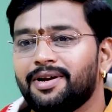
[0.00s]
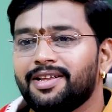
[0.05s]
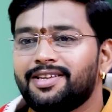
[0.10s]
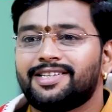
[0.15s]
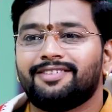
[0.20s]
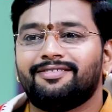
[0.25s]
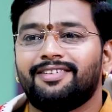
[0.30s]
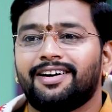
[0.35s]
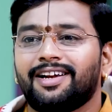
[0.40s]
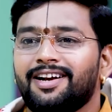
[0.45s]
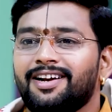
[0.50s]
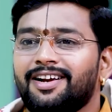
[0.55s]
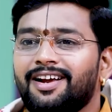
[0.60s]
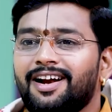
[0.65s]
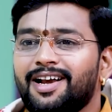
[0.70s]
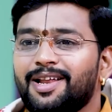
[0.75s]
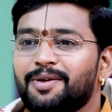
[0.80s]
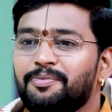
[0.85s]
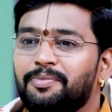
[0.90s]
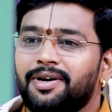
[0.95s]
பிடிச்ச வரன்
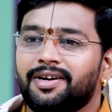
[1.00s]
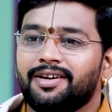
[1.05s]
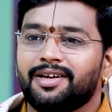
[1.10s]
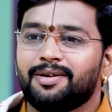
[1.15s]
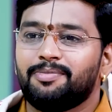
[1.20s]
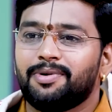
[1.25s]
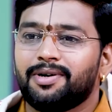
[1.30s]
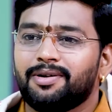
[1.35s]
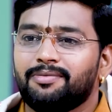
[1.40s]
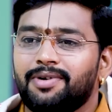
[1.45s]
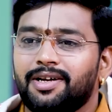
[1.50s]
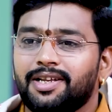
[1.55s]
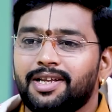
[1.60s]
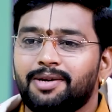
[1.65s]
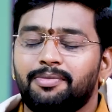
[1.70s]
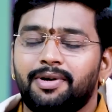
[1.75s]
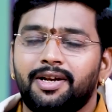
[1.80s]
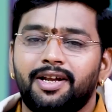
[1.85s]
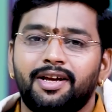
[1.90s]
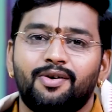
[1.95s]
கண்டிப்பாக ஏற்படும்
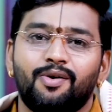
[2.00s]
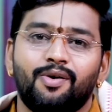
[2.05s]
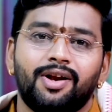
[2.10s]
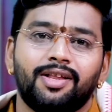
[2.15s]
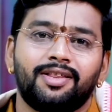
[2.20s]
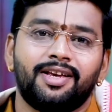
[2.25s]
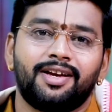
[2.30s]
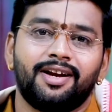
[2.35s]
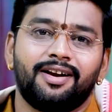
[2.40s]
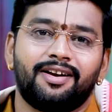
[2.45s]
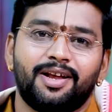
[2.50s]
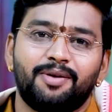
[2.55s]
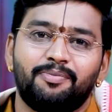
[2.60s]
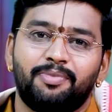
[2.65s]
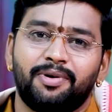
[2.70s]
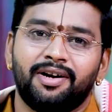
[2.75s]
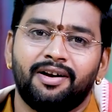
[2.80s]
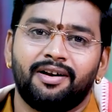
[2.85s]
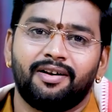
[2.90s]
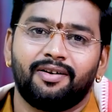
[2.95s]
அதே மாதிரி குழந்தைக்கு ட்ரை
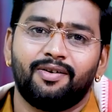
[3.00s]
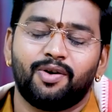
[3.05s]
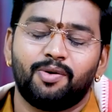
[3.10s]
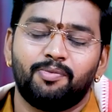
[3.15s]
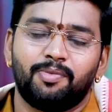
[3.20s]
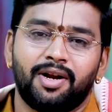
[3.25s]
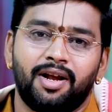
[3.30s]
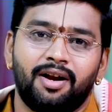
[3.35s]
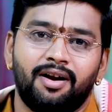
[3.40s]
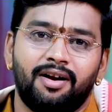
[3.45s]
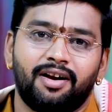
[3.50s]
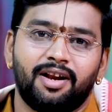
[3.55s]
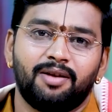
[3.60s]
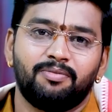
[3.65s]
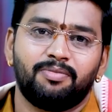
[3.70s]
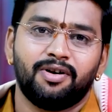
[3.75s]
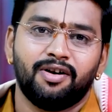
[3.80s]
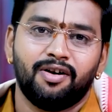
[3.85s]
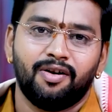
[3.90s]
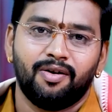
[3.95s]
பண்ணிட்டு இருக்கோம் ரொம்ப நாளாக ட்ரை
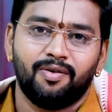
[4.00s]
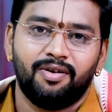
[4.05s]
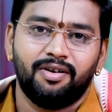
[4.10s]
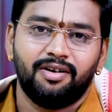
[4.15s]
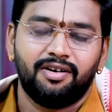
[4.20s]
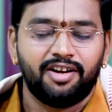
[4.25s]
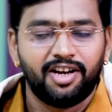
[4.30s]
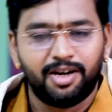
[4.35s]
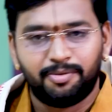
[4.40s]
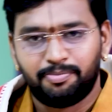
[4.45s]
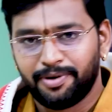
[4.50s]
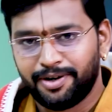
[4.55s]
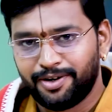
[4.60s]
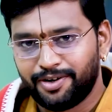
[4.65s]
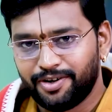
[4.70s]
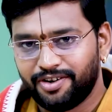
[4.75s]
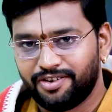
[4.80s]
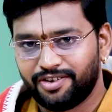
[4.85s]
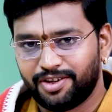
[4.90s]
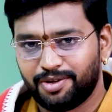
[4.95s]
பண்ணிட்டு இருக்கோம்
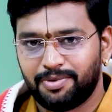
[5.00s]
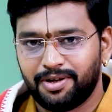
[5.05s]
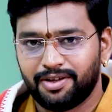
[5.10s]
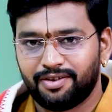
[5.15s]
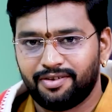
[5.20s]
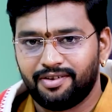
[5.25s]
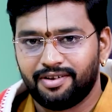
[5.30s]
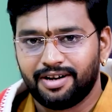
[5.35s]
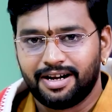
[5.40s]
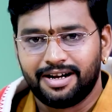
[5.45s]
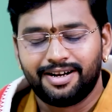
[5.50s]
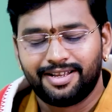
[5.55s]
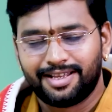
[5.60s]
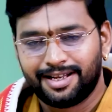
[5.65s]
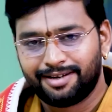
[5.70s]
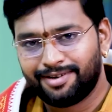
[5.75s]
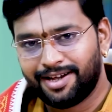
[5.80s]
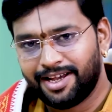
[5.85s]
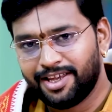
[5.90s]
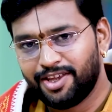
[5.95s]
ட்ரீட்மெண்ட்டும் எடுத்து பார்த்தோம் ரெண்டு
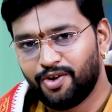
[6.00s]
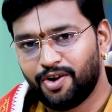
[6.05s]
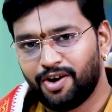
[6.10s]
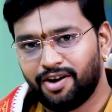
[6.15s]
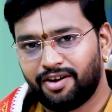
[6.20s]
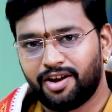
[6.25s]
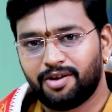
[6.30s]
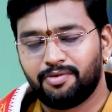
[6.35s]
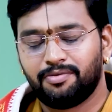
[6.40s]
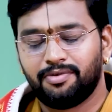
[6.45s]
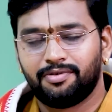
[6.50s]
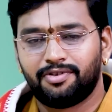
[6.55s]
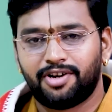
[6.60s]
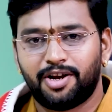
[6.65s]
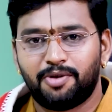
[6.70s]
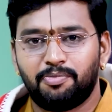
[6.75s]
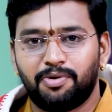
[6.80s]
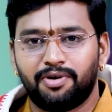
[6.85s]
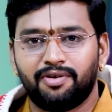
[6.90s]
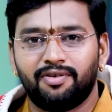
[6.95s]
தடவை ஐயோ ட்ரை
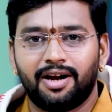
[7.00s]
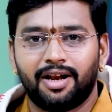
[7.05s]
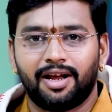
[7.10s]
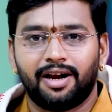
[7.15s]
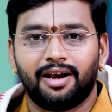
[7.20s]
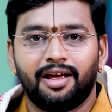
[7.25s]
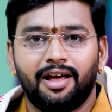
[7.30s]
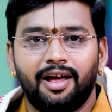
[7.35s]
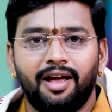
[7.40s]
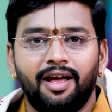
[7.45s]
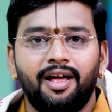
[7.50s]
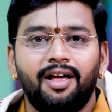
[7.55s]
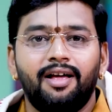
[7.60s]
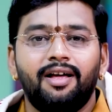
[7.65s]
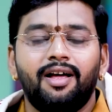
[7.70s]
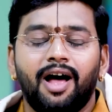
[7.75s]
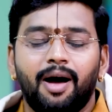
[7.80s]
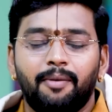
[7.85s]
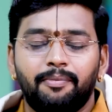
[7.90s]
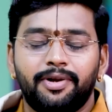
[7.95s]
ட்ரை பண்ணோம் நடக்கலை
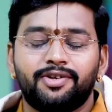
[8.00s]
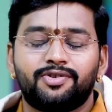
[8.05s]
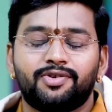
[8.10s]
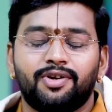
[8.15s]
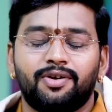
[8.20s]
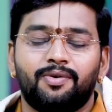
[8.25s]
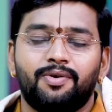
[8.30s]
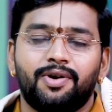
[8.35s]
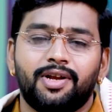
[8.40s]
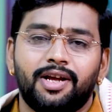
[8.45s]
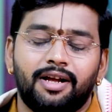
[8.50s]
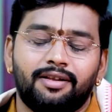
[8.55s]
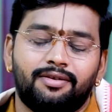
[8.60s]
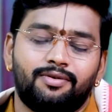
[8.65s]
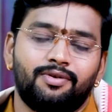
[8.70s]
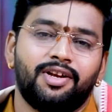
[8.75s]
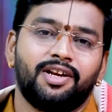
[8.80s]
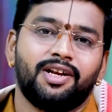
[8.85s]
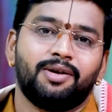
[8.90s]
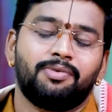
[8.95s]
அப்படின்னு சொல்லக்கூடிய
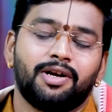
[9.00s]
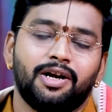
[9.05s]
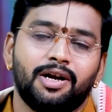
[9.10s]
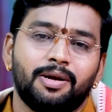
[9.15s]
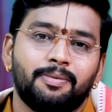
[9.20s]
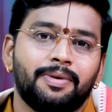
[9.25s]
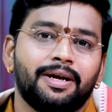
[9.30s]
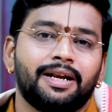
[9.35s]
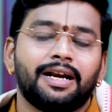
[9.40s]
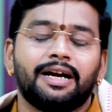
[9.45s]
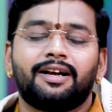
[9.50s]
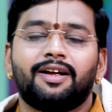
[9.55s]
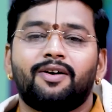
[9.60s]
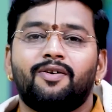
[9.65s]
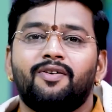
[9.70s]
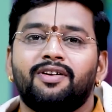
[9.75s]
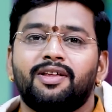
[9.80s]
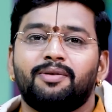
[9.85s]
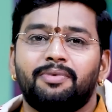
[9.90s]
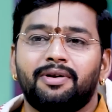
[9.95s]
அத்துணை நபர்களுமே ரெட்டை
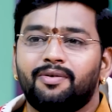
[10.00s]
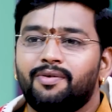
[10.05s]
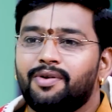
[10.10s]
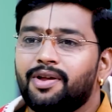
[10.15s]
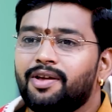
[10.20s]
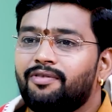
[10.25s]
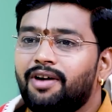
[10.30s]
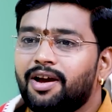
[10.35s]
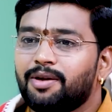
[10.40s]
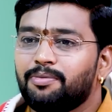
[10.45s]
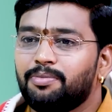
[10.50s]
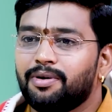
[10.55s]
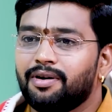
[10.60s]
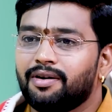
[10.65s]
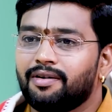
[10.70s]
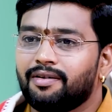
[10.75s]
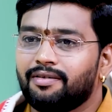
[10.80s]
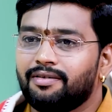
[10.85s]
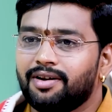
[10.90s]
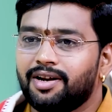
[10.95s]
குழந்தை பெறக்கூடிய
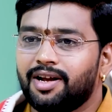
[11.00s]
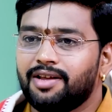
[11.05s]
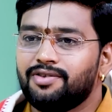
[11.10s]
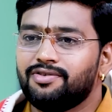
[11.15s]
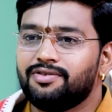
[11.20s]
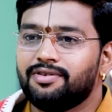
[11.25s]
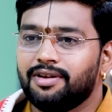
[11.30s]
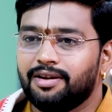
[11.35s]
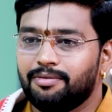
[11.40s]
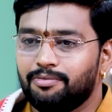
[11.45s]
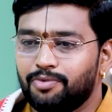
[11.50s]
வாய்ப்புகள் இருக்கும் ஏன்னா அஞ்சு